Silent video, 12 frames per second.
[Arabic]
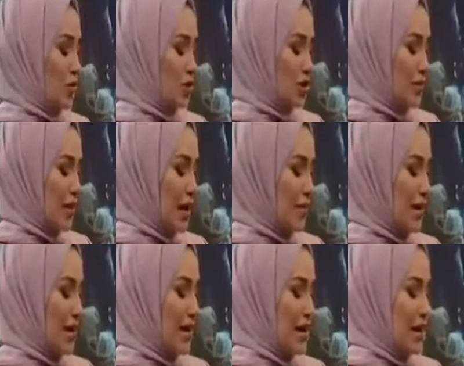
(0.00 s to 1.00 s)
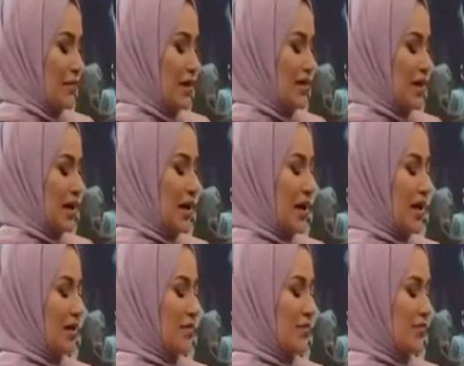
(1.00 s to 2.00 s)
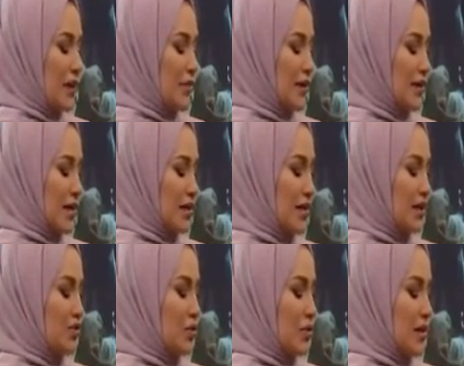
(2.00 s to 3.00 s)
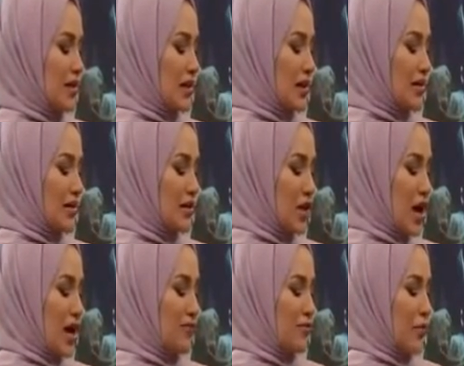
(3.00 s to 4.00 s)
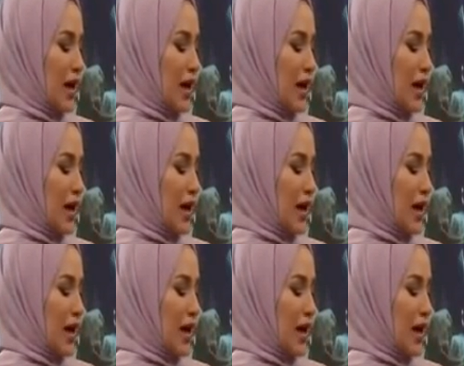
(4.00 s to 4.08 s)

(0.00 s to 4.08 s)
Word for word: مجتمع ما ما يتعلق أيضا بفهم التهديدات ومواطن الضعف